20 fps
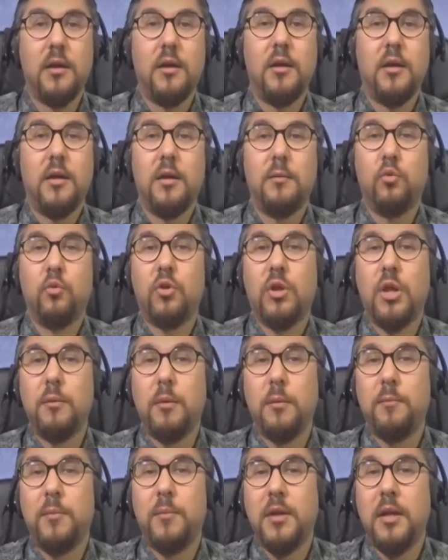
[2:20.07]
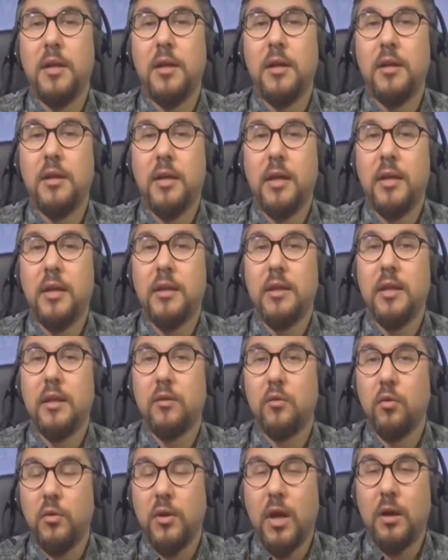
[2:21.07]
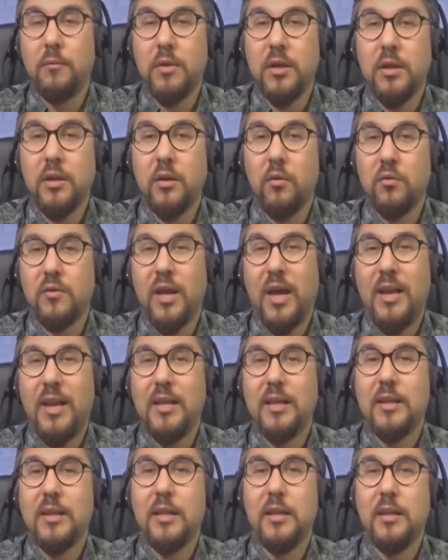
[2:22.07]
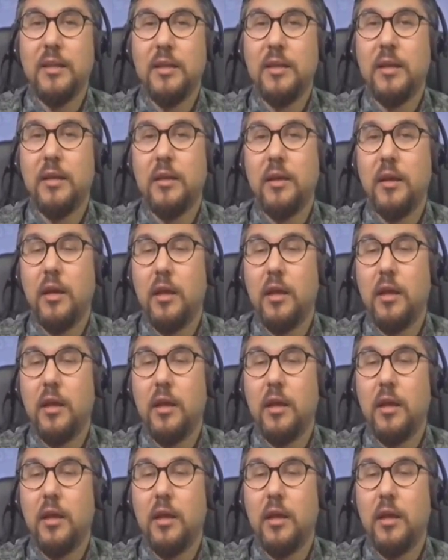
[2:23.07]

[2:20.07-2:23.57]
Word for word: E, bu sebeple de gelecek dönemde de özellikle yine